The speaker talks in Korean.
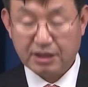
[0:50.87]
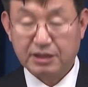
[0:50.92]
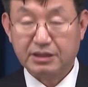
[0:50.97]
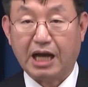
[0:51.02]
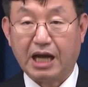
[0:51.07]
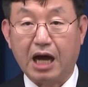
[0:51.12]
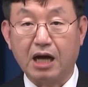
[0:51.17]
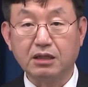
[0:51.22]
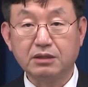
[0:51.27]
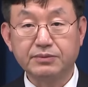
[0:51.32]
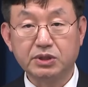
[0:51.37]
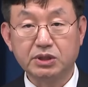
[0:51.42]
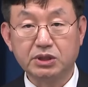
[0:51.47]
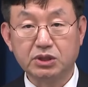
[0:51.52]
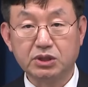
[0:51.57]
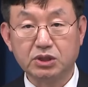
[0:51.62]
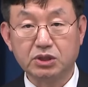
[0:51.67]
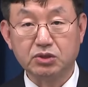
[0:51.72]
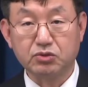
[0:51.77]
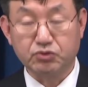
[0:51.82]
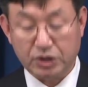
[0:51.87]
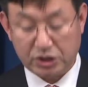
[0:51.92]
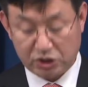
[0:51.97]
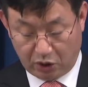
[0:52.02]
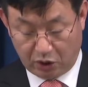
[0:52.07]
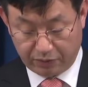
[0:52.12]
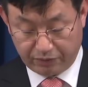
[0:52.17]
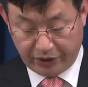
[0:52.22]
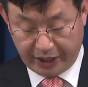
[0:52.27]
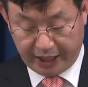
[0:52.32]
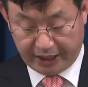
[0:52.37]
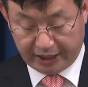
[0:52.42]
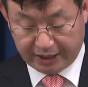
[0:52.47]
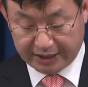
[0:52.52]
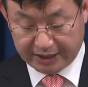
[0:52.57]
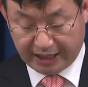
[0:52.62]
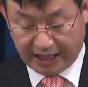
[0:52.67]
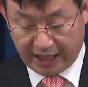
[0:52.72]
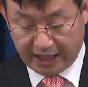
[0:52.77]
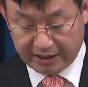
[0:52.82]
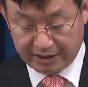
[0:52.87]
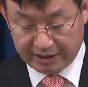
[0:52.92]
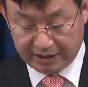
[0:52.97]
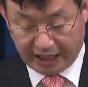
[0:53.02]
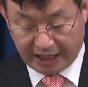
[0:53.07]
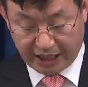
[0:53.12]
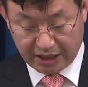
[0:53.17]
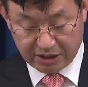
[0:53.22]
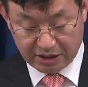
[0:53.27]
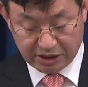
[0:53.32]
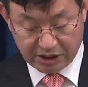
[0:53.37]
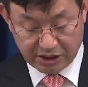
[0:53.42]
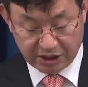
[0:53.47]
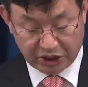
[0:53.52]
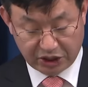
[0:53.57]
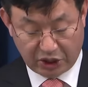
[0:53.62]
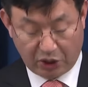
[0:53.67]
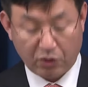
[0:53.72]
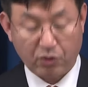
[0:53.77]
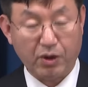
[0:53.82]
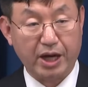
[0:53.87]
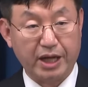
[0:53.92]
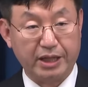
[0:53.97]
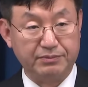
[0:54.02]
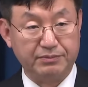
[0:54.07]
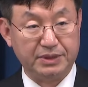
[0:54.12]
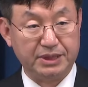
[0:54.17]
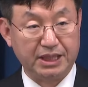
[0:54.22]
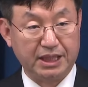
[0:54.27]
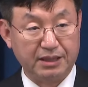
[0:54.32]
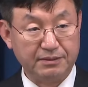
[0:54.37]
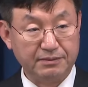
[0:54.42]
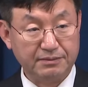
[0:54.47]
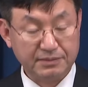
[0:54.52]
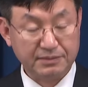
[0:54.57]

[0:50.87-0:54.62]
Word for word: 다음은 우리 정부의 그간 대응 경과입니다.